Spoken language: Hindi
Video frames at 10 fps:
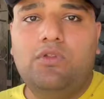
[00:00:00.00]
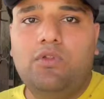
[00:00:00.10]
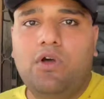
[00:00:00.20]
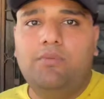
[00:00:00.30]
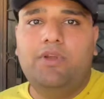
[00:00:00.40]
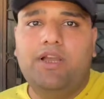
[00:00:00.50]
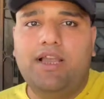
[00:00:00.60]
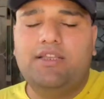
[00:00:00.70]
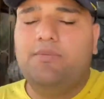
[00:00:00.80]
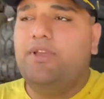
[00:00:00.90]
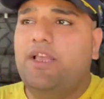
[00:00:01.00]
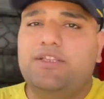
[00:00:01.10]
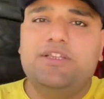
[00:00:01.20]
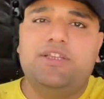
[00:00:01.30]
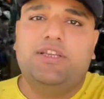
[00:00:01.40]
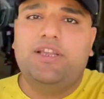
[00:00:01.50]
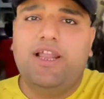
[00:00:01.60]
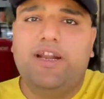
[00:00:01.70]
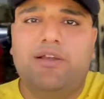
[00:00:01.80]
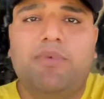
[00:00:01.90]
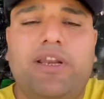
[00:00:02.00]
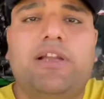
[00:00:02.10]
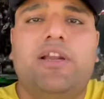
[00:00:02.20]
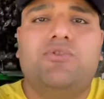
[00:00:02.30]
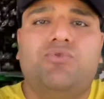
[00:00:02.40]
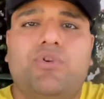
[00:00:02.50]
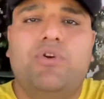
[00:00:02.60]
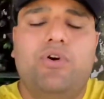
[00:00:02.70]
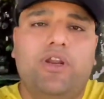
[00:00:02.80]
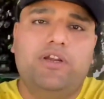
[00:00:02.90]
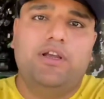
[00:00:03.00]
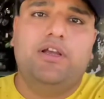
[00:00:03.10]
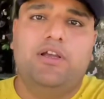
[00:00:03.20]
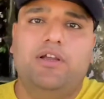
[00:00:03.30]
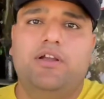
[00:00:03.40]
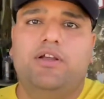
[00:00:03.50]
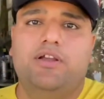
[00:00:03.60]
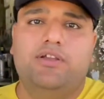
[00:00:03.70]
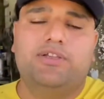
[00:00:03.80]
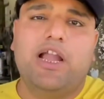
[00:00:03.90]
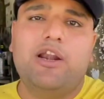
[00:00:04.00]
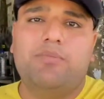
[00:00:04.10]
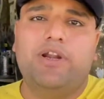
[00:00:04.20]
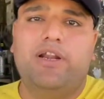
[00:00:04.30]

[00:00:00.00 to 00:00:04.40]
तो अभी गाइज अभी एच की लाइट हमारी एक लग चुकी है और एक साइड पेड